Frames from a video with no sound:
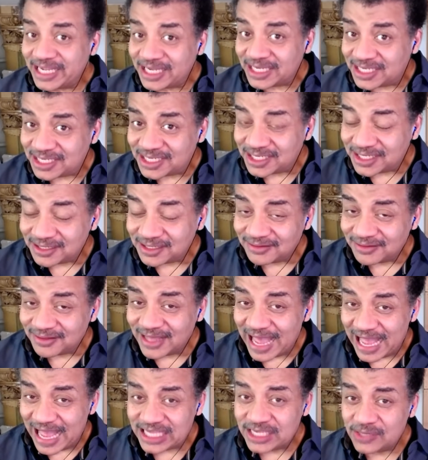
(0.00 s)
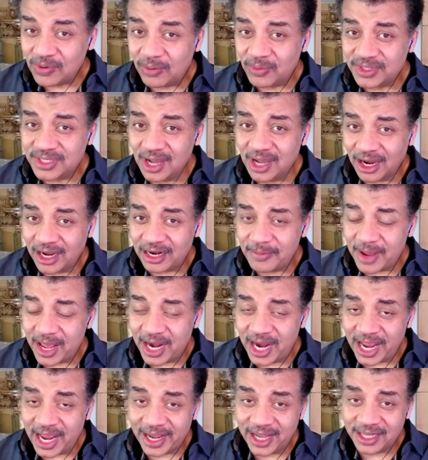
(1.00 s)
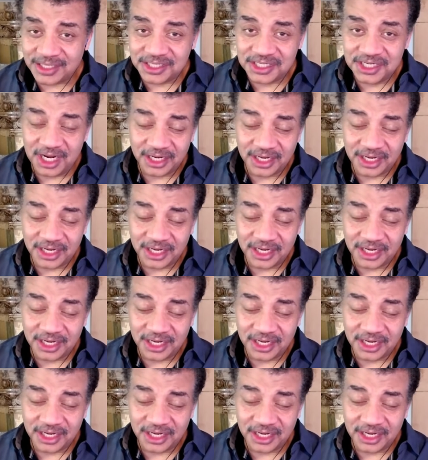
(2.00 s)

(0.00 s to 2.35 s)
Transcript: Мы обсуждаем мартовское безумие.